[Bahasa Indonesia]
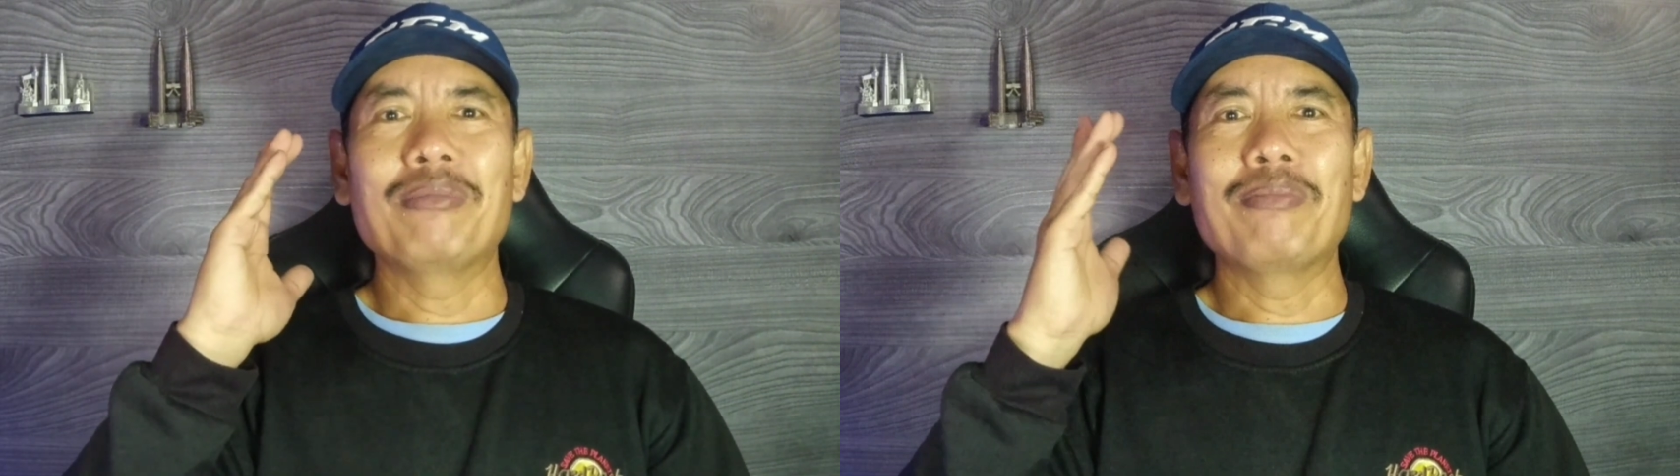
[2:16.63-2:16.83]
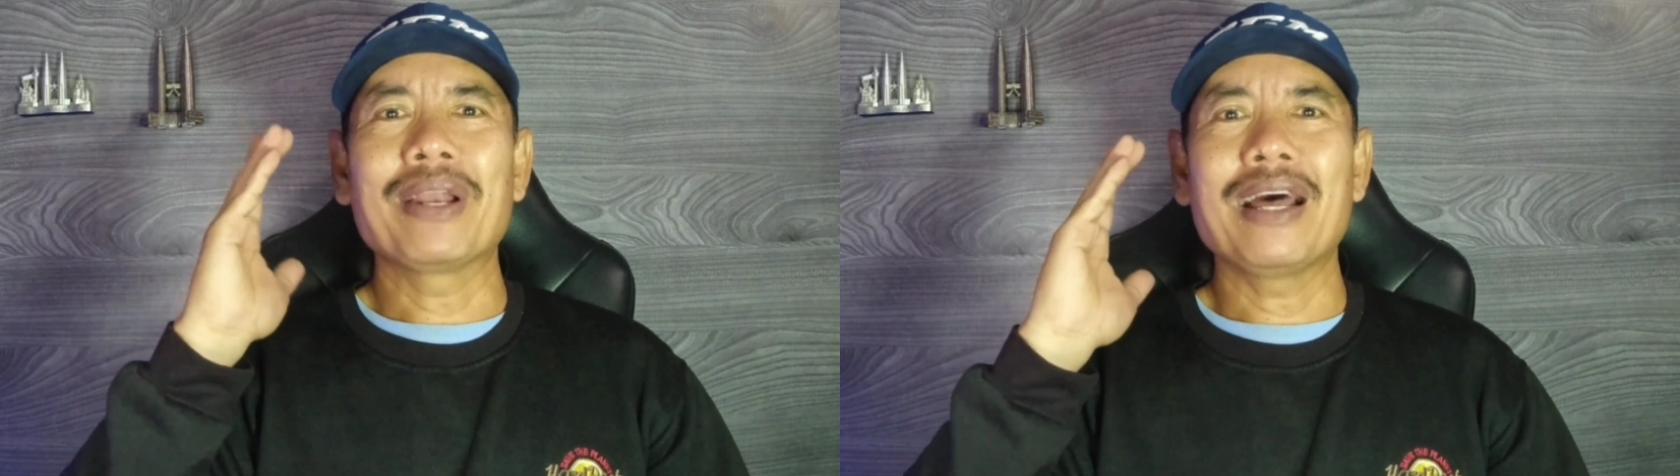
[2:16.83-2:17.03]

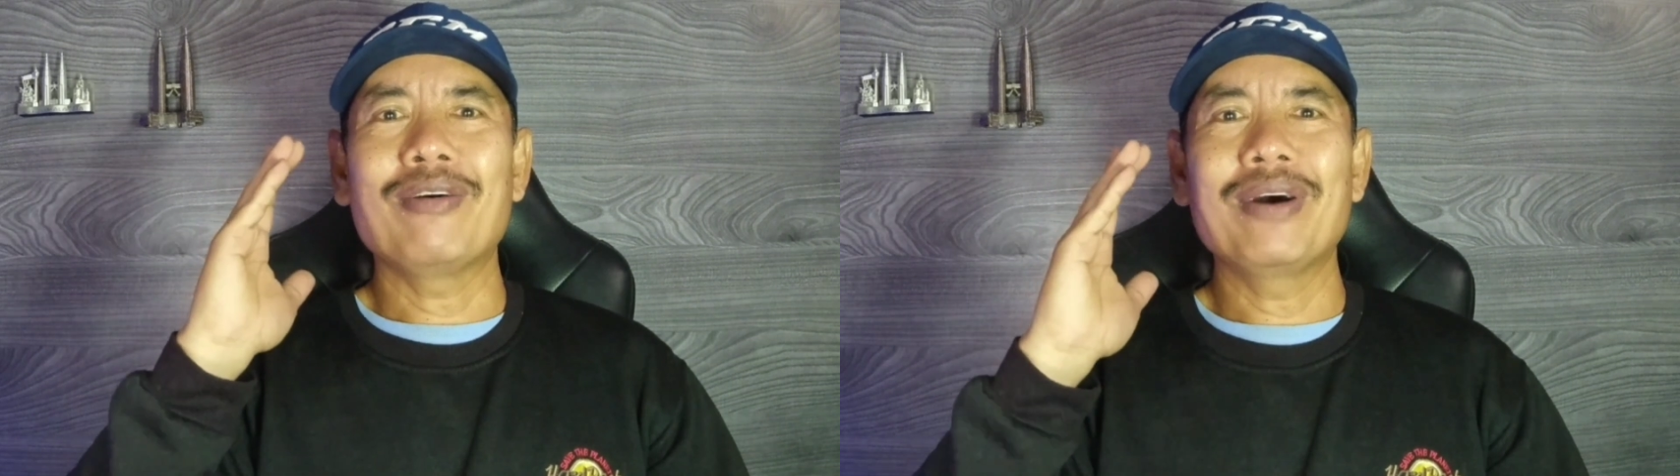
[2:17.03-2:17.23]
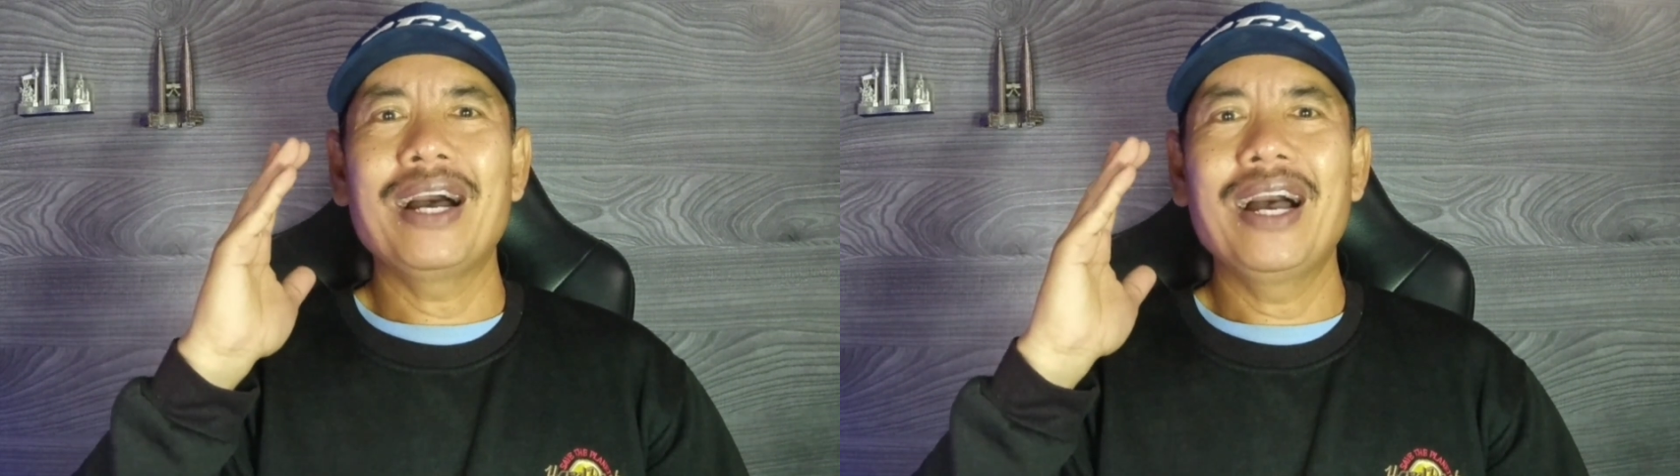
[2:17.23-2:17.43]

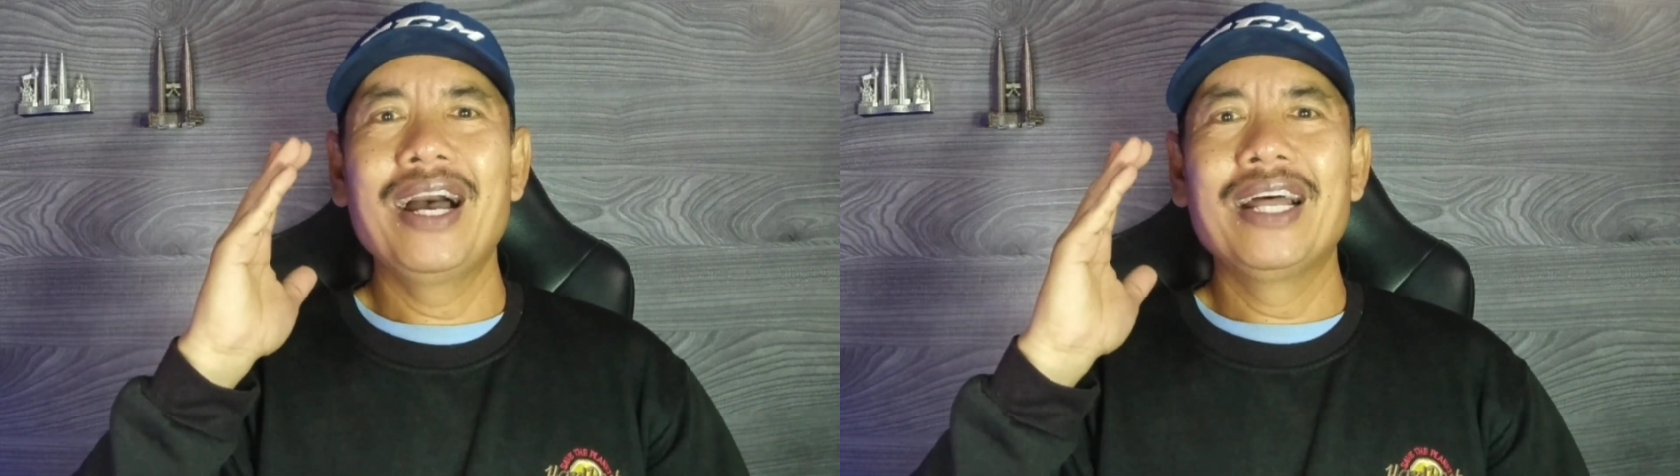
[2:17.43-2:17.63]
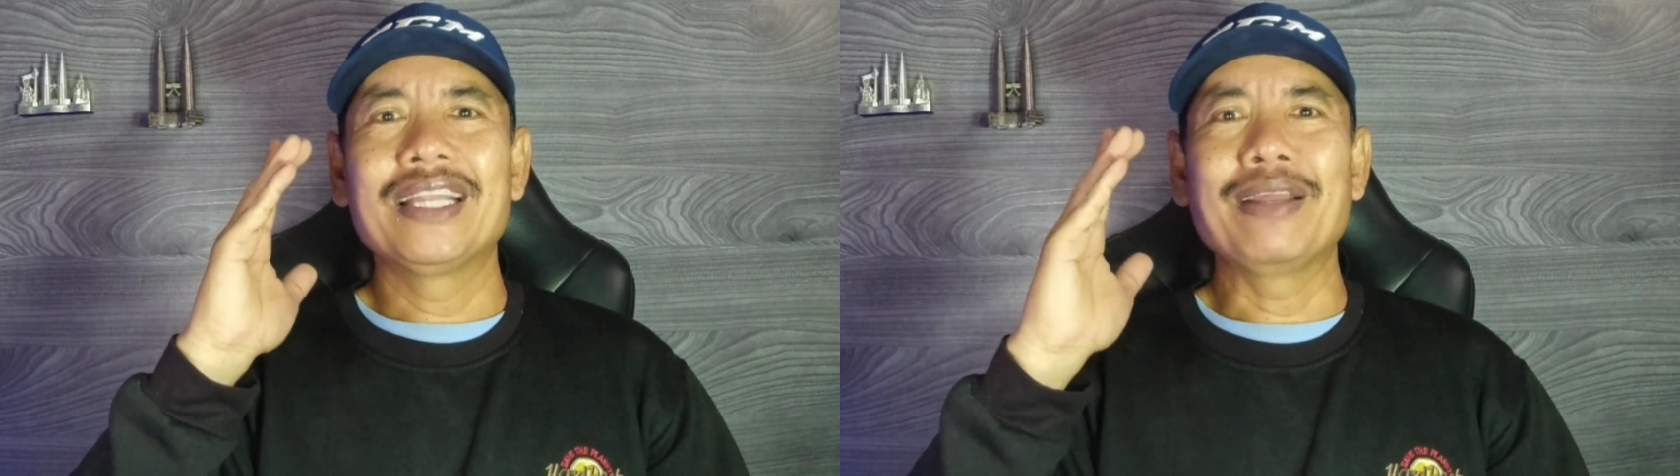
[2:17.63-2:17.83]
mempelawa
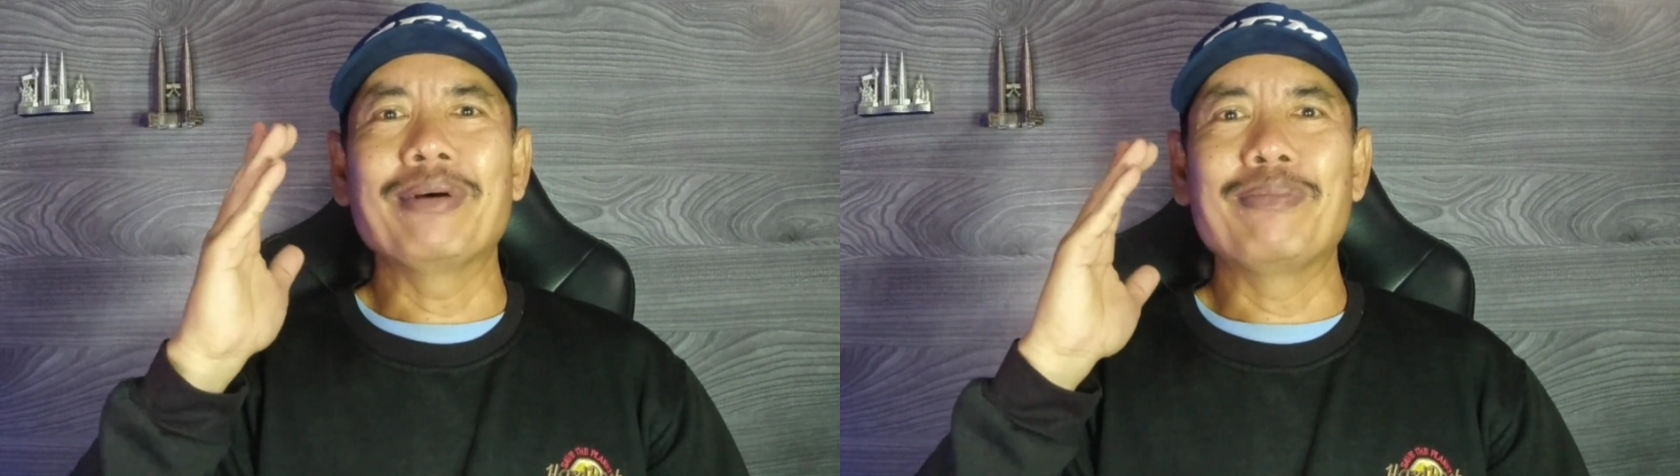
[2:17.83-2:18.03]
tim